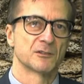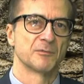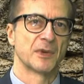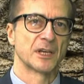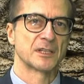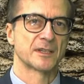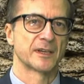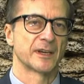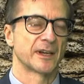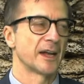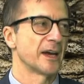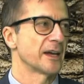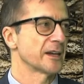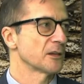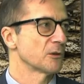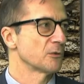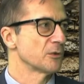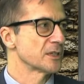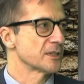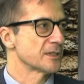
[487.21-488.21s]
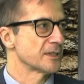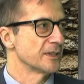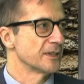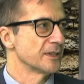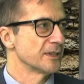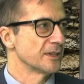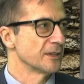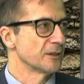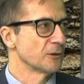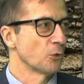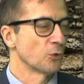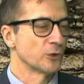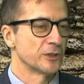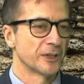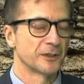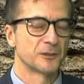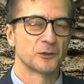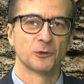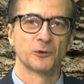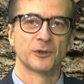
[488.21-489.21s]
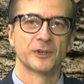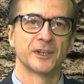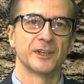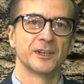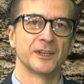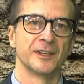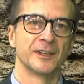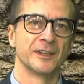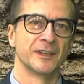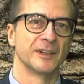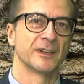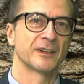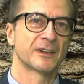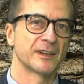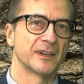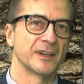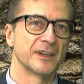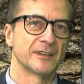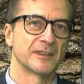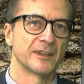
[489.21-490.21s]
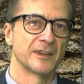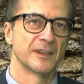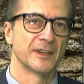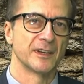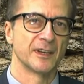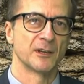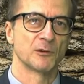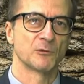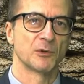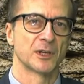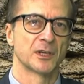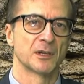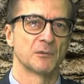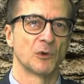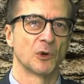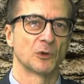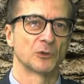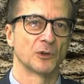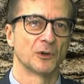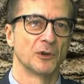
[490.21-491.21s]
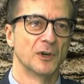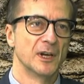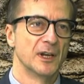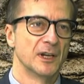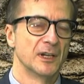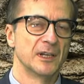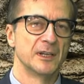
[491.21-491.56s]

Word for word: smascherare questi odiatori in rete e in qualche modo